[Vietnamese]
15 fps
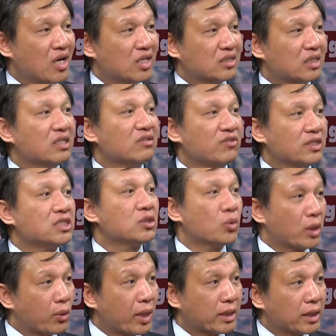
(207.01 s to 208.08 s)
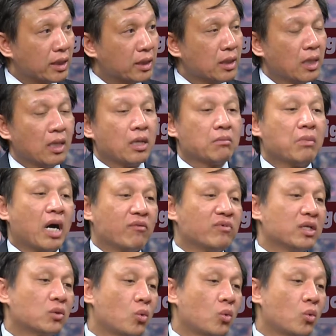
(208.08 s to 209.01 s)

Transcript: từ phía chính quyền Hoa Kỳ bởi vì